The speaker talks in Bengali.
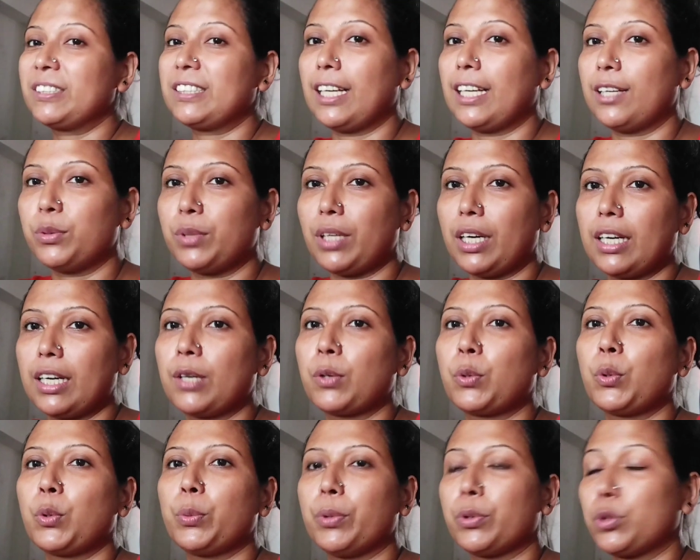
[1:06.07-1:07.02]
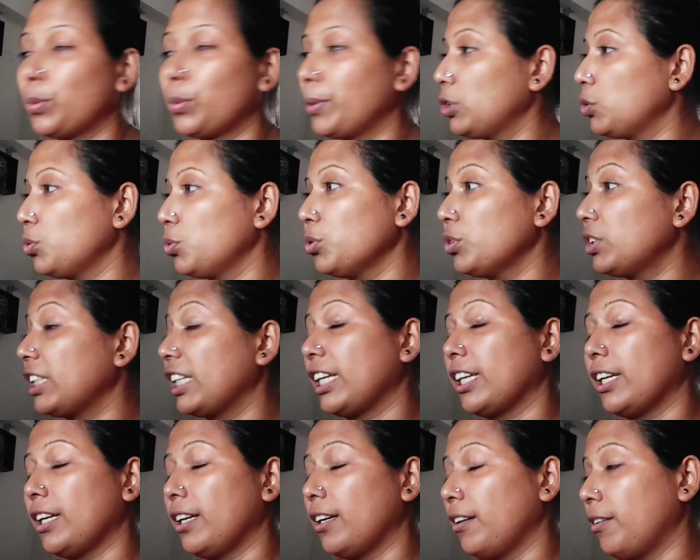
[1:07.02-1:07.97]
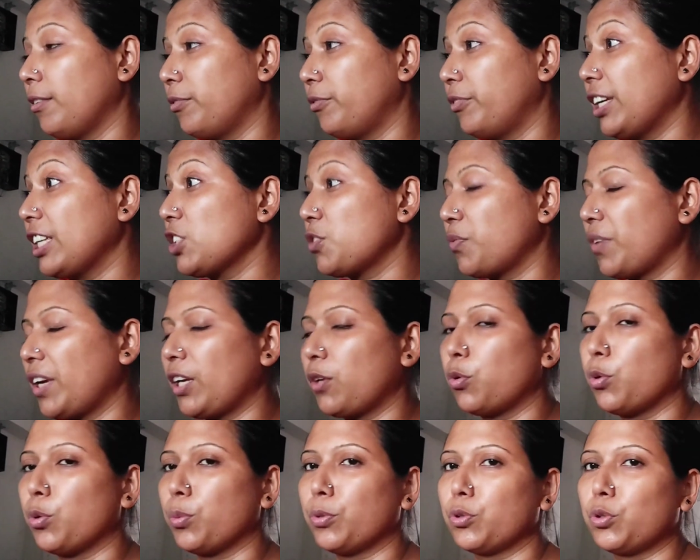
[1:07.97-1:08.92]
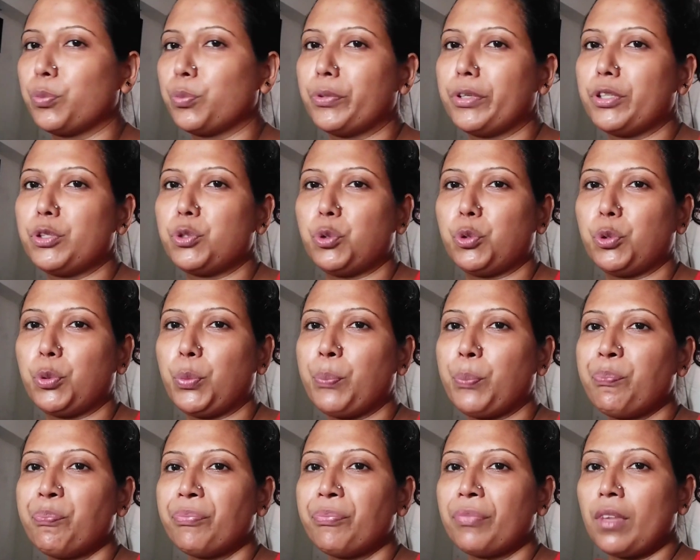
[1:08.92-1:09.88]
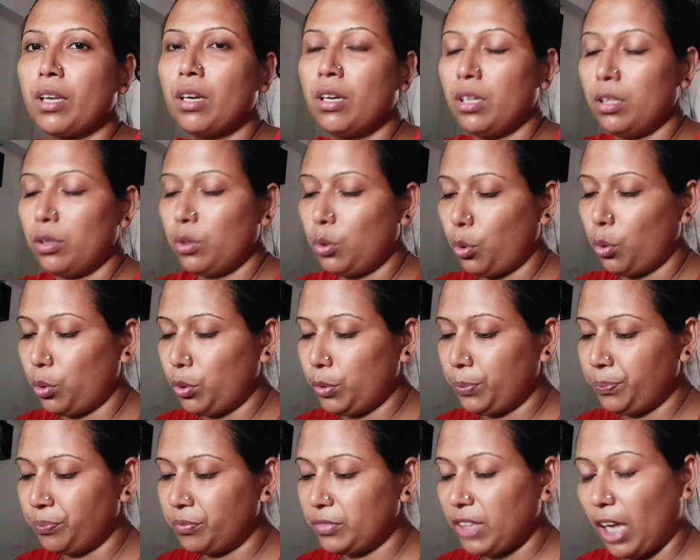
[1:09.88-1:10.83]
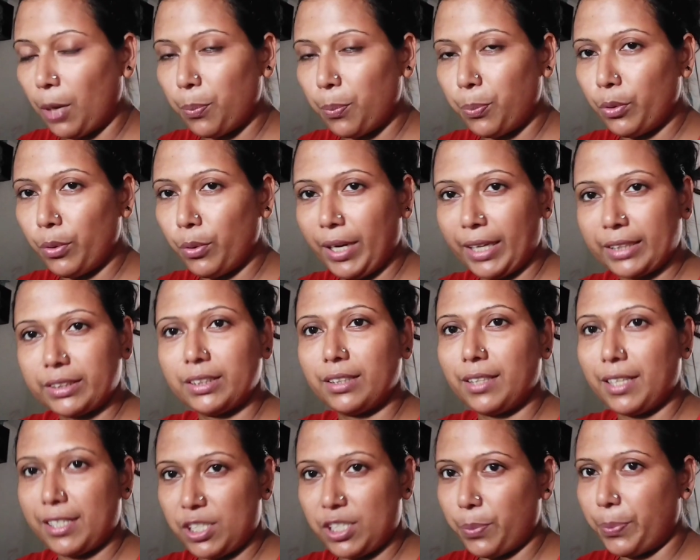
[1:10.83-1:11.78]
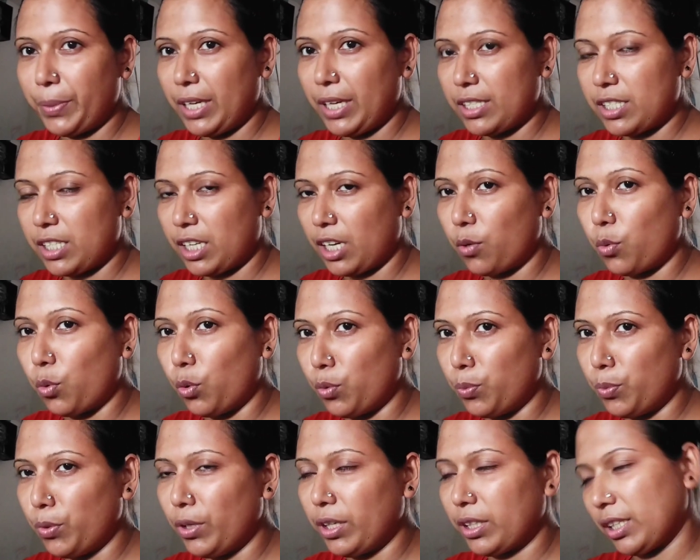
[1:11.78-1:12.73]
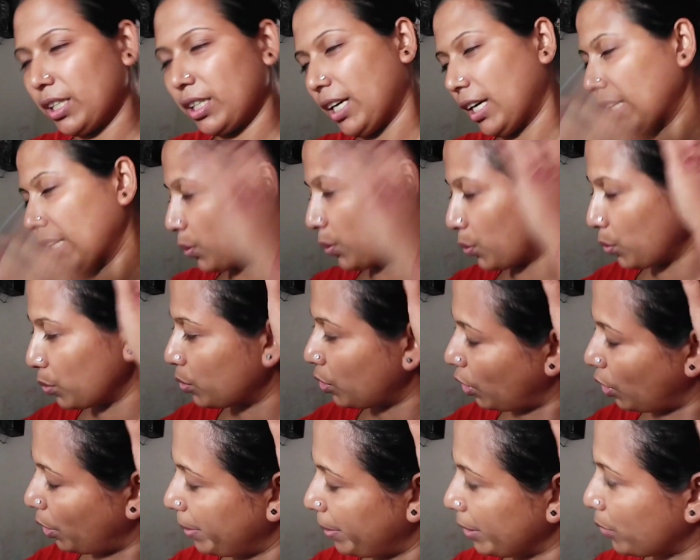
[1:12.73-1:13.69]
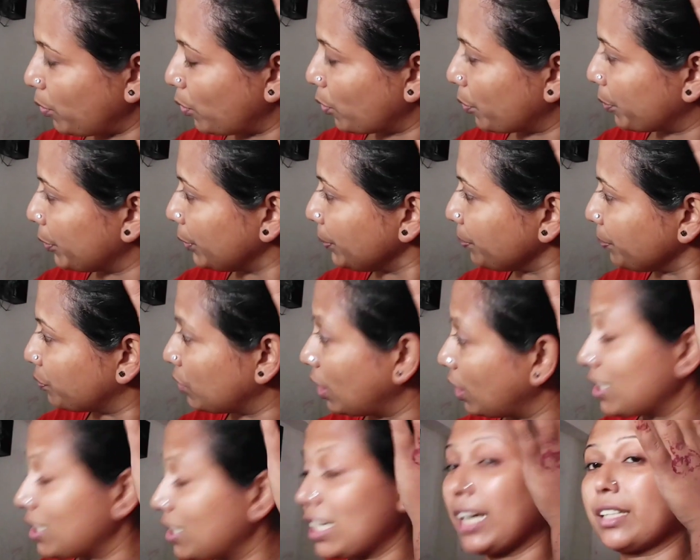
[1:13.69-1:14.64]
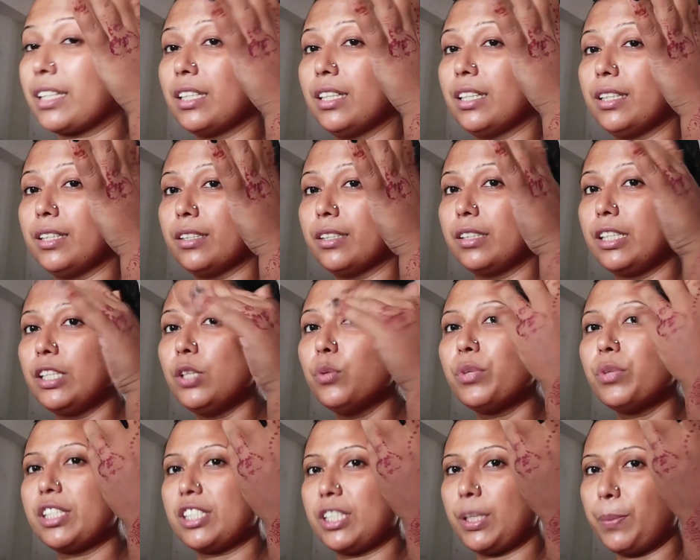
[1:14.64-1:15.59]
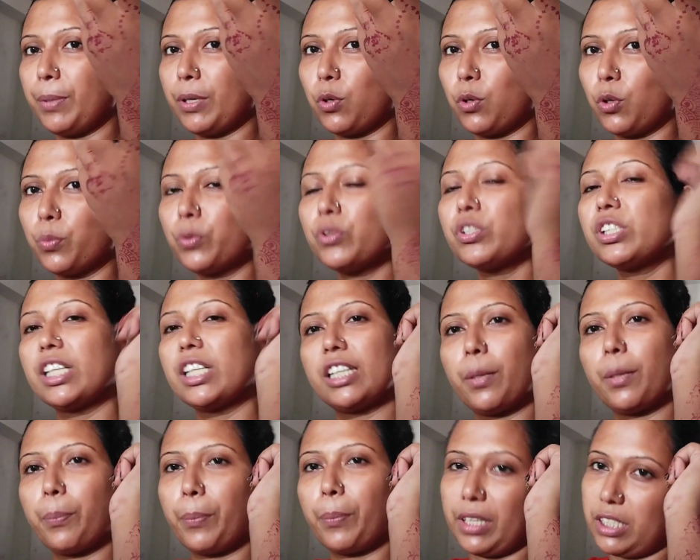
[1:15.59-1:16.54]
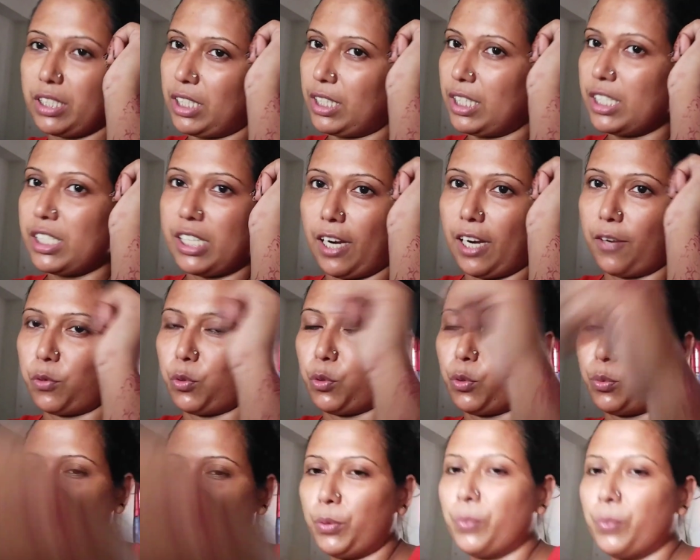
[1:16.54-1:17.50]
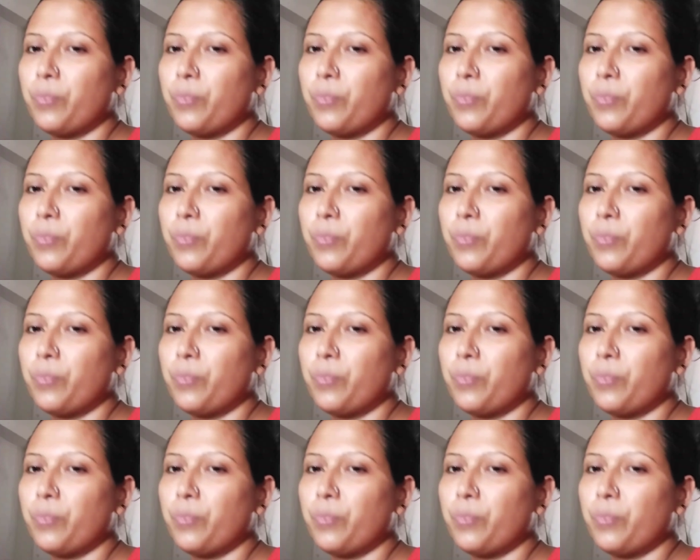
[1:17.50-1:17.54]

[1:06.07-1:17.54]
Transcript: আছে আলু রান্না করব তোমার জন্য ফ্রেঞ্চ ফ্রাই করব দুপুরের জন্য তো তারপরেও একটা রেসিপি আজকে করব একটা রান্না করতে হবে করব তো আজকে একটা নিউ রেসিপি করব সেটা আপনাদের সাথে শেয়ার করব